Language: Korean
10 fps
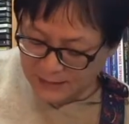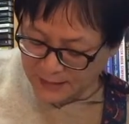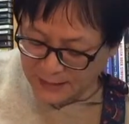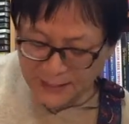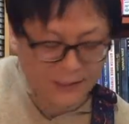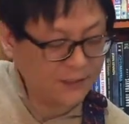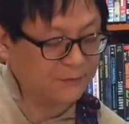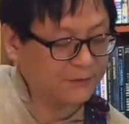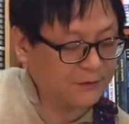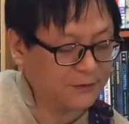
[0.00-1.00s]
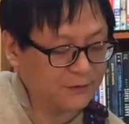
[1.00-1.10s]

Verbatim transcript: 예, A 리프는